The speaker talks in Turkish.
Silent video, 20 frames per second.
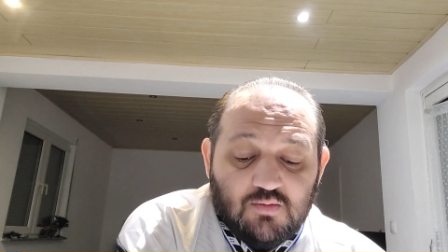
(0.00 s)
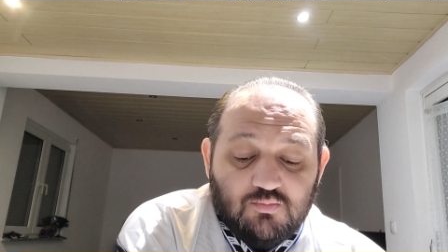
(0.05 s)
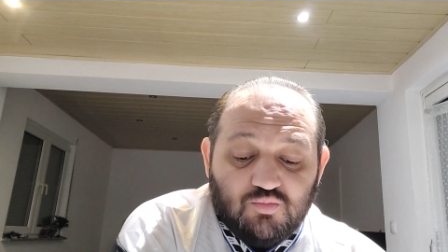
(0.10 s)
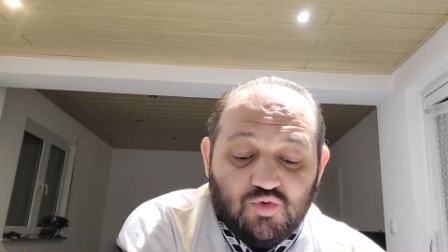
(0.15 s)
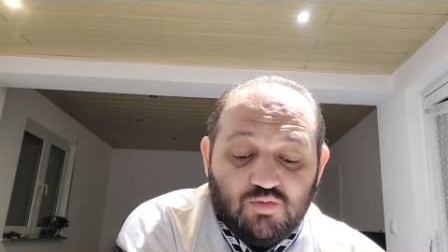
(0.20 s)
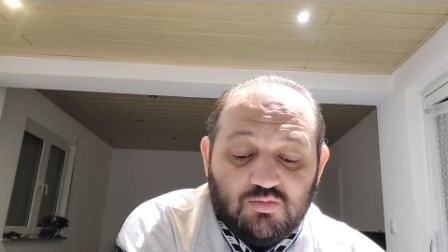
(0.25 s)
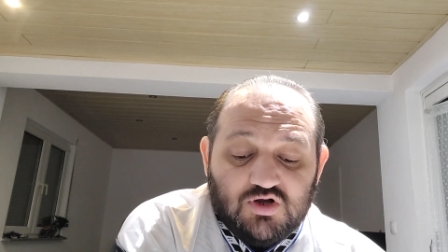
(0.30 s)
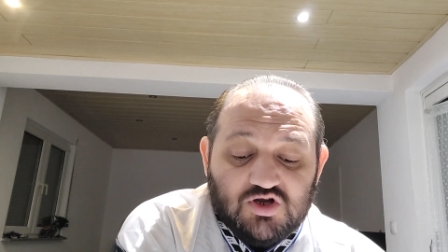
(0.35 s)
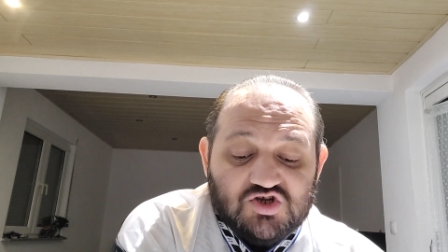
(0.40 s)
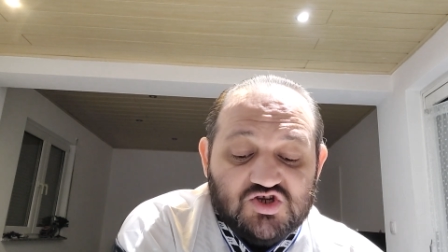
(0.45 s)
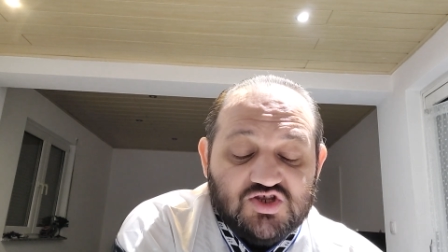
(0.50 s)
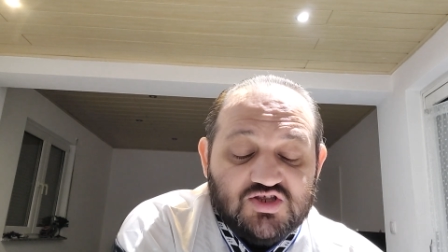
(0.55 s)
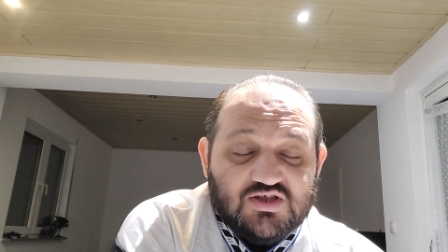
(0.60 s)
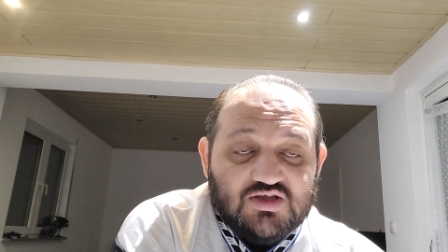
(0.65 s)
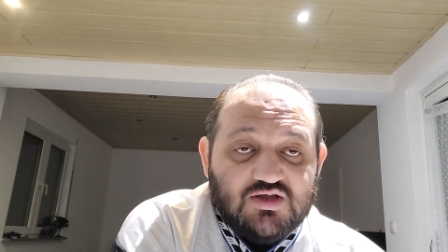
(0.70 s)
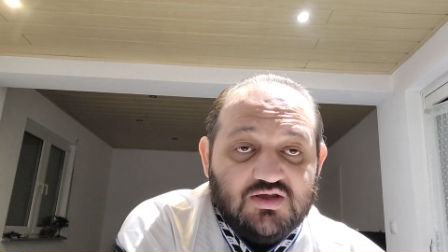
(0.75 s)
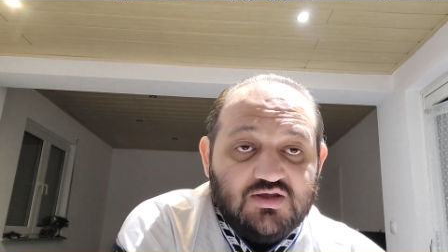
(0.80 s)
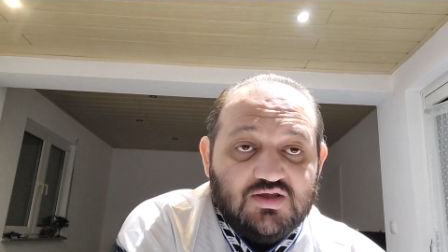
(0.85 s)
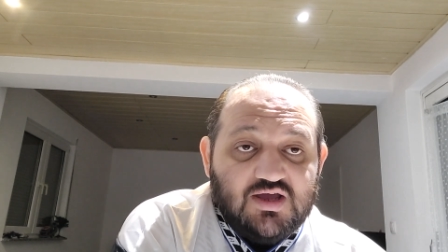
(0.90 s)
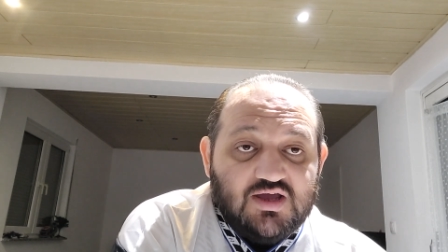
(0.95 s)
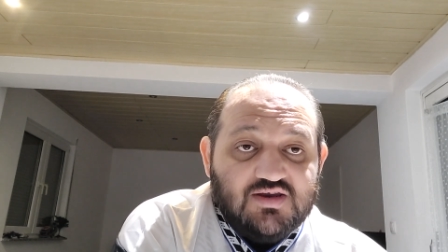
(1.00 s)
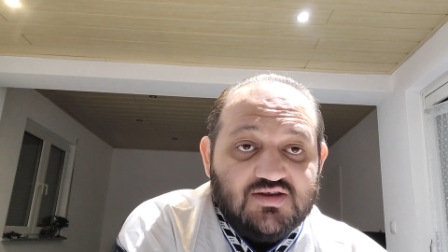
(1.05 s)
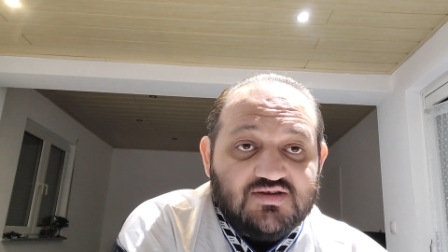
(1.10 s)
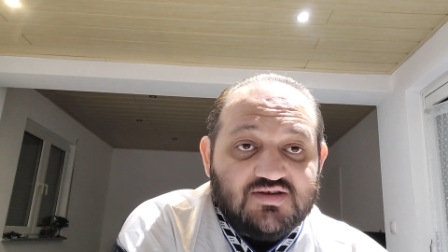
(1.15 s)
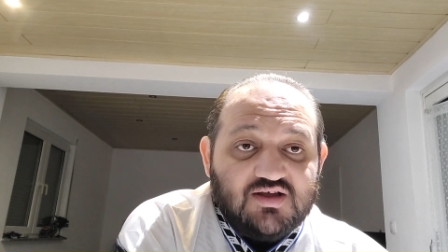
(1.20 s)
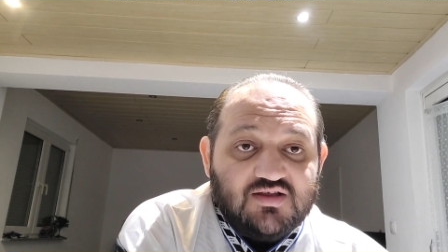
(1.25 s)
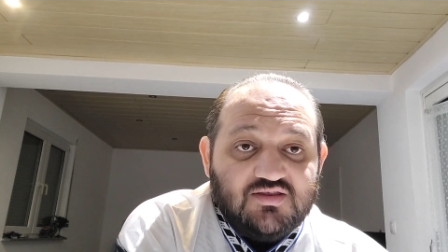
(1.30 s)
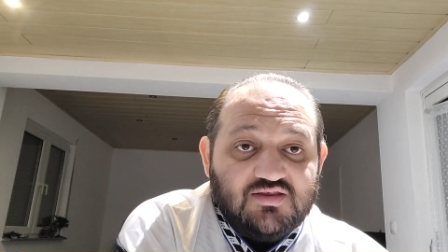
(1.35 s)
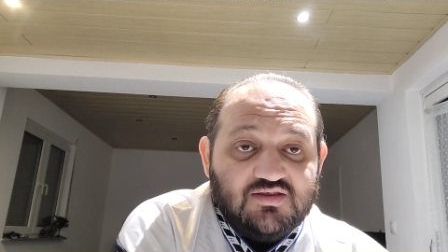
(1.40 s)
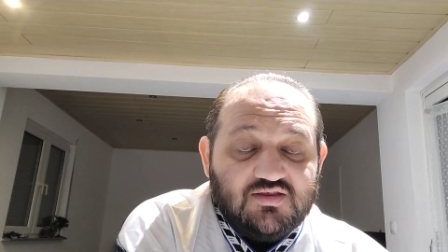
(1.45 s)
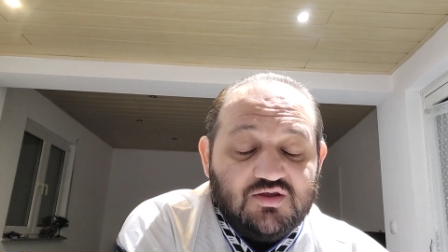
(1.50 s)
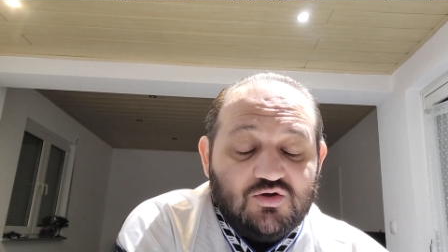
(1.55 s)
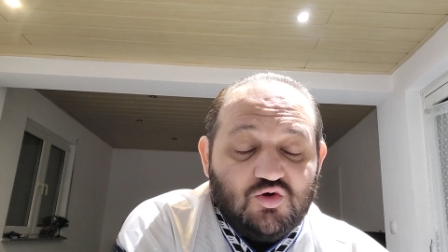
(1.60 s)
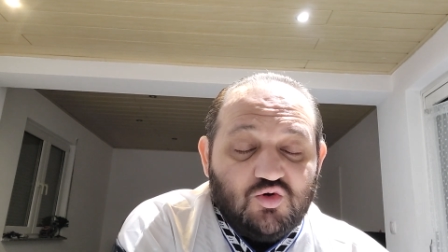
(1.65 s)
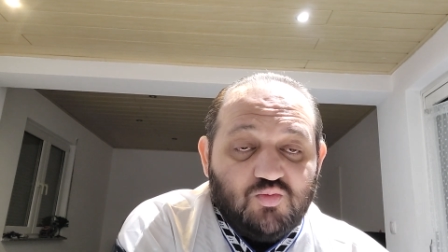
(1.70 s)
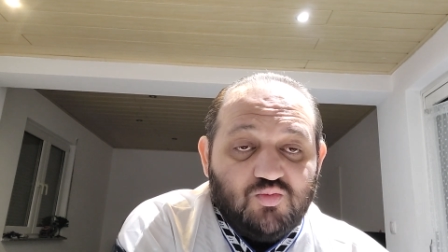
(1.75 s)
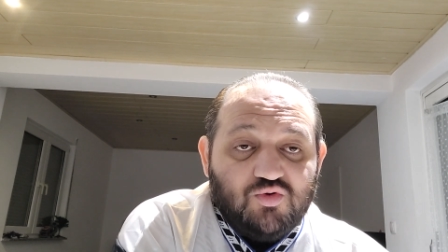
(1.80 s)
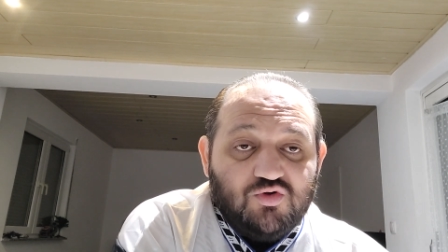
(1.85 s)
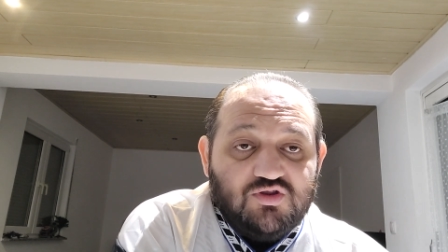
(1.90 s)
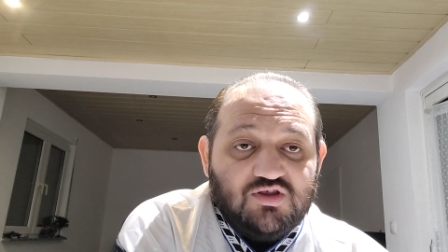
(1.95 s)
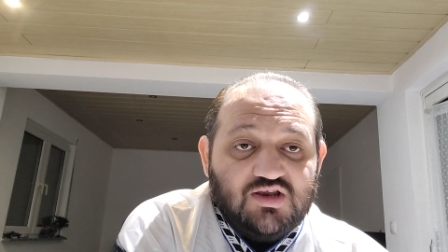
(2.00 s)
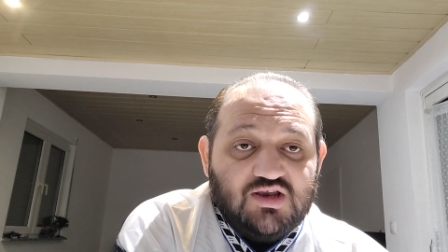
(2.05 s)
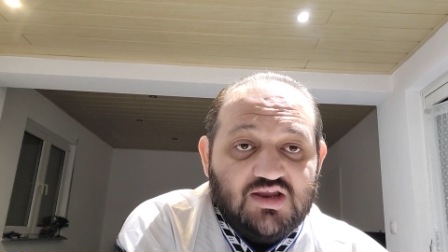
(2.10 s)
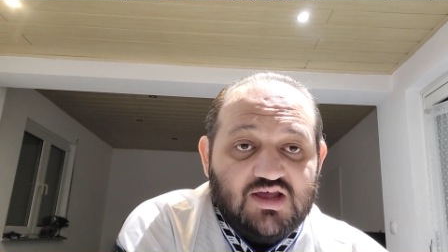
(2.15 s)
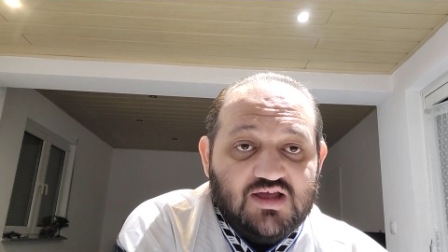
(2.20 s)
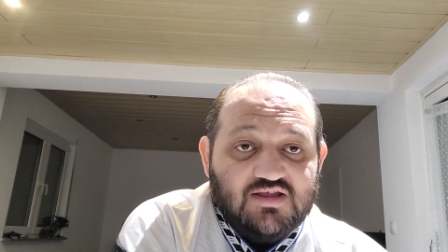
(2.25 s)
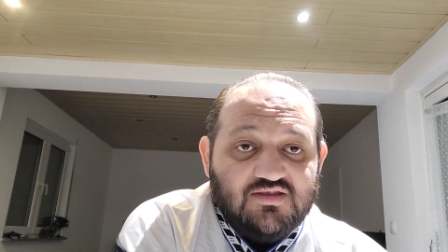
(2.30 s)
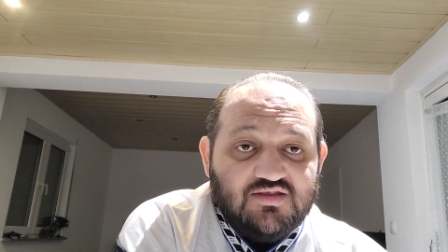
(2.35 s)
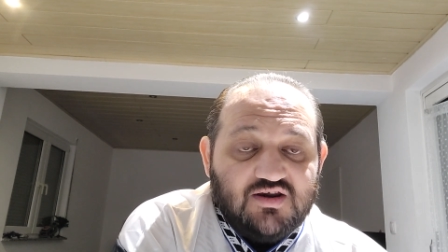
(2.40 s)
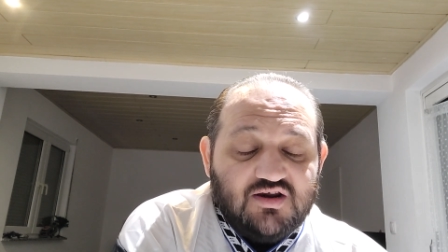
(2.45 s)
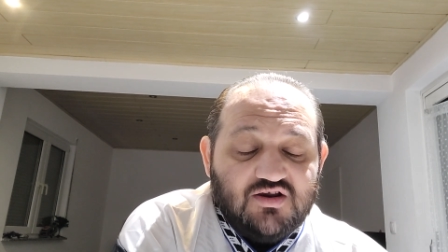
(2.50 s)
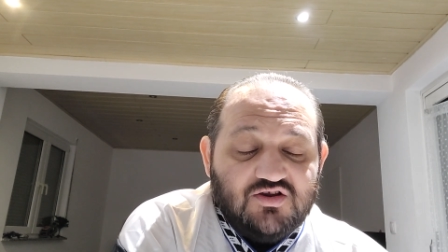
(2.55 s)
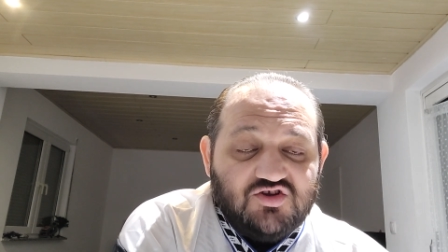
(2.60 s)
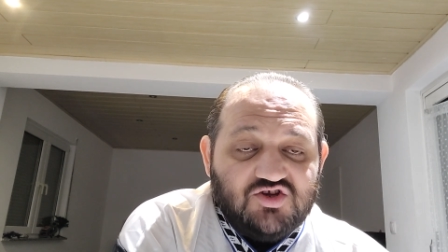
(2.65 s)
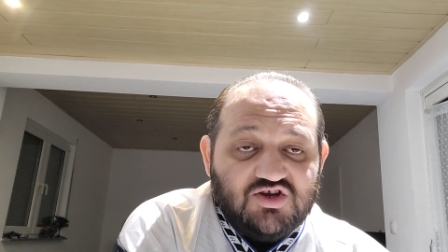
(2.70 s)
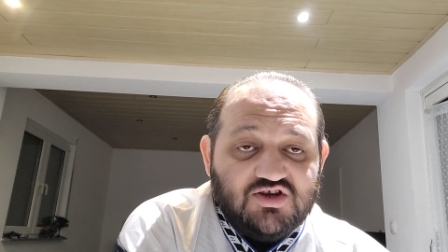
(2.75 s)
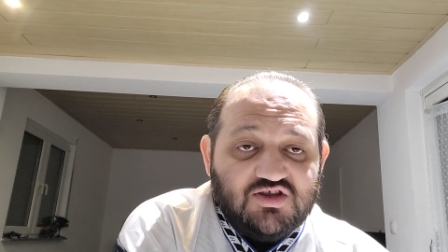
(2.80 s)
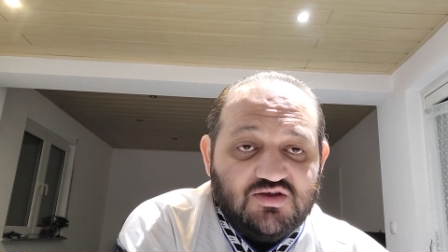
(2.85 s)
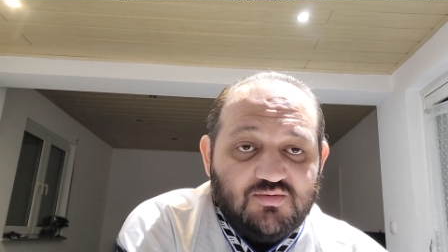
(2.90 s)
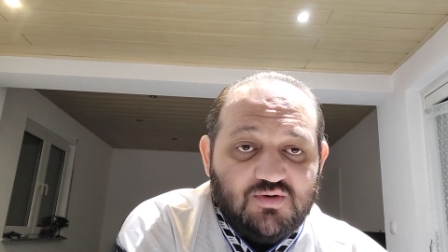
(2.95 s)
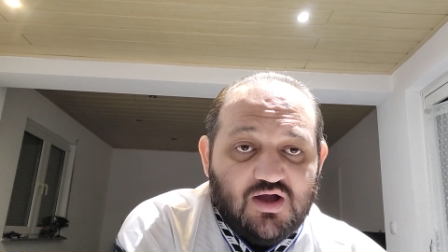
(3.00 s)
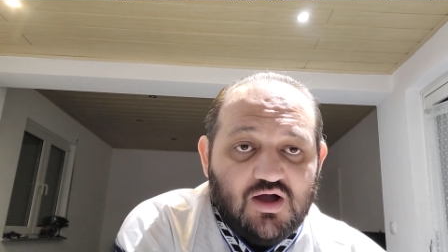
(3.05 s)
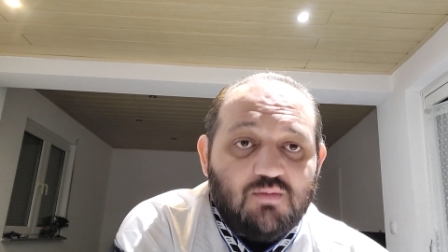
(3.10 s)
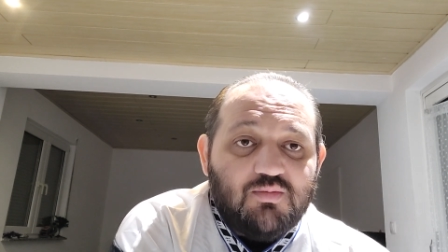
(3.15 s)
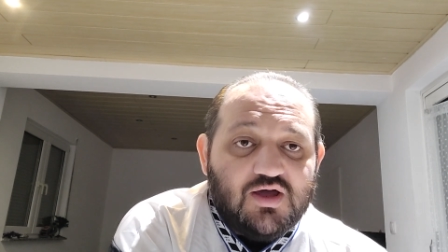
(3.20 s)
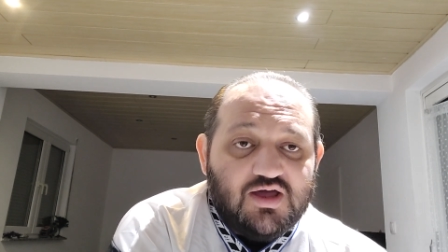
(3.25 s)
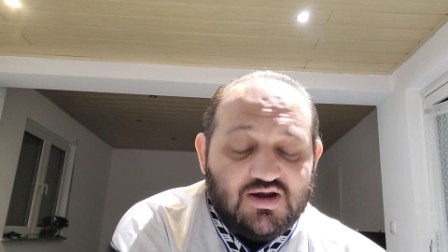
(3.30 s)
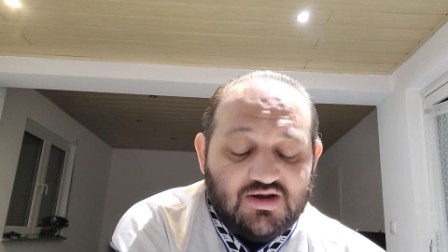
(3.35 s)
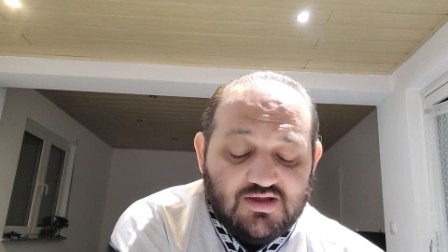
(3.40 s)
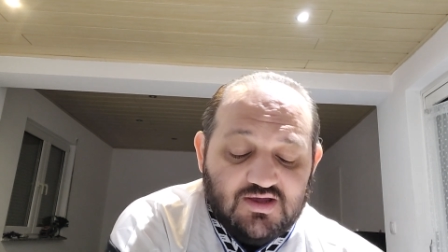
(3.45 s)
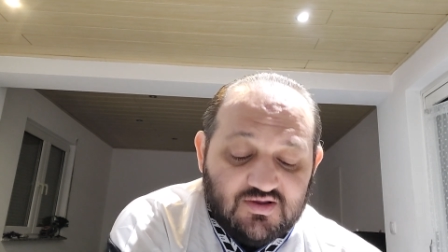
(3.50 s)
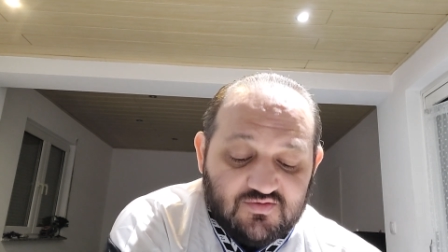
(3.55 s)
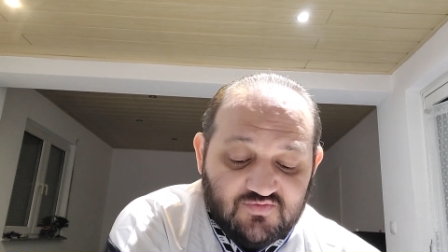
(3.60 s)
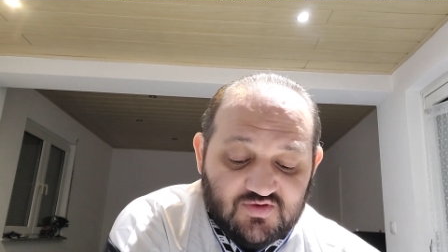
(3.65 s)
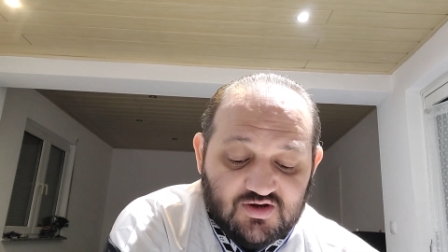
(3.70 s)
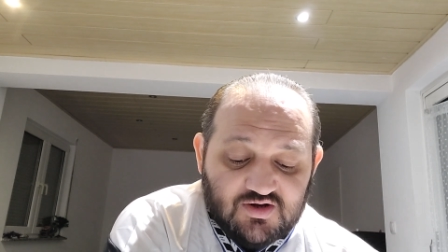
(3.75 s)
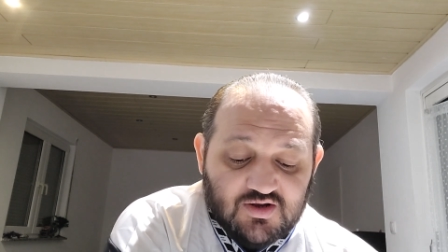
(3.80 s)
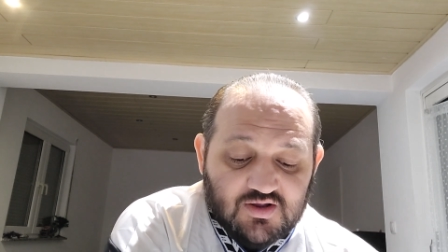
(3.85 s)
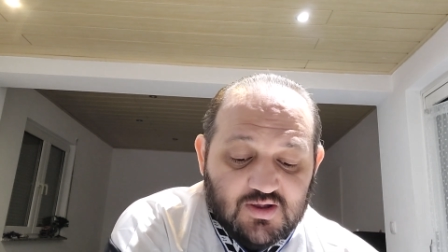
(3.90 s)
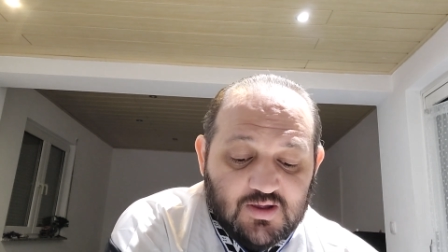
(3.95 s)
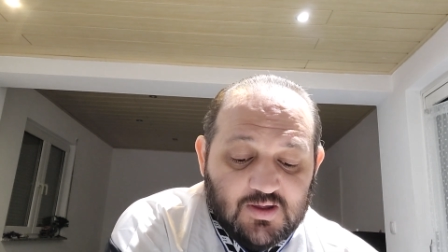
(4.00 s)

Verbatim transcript: Bu maçta da yani Santetekupo dinlendirilecek gibi haberler var.